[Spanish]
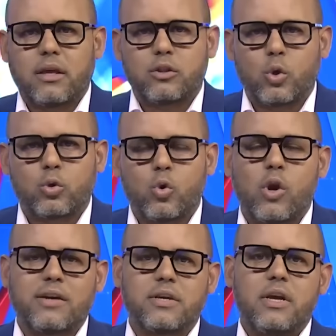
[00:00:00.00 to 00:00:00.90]
de
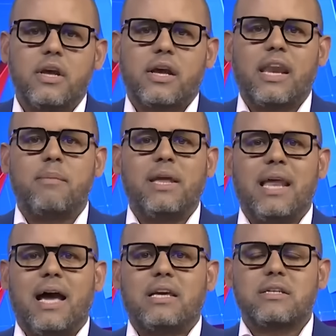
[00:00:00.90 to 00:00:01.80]
estructuras
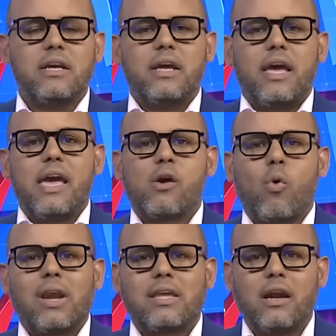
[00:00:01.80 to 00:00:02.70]
criminales en
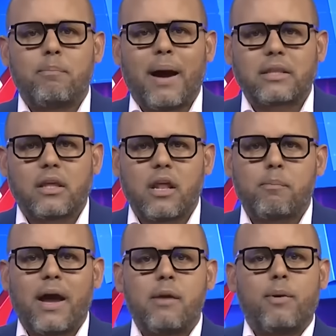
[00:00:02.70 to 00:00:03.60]
cualquier parte del
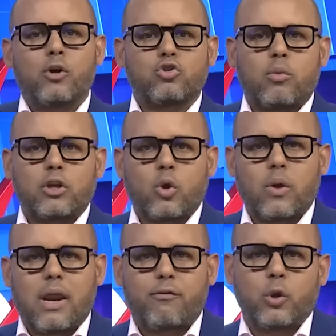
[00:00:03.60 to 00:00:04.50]
país, pero sobre
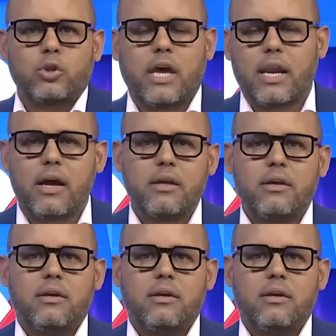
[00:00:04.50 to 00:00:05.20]
todo en la frontera,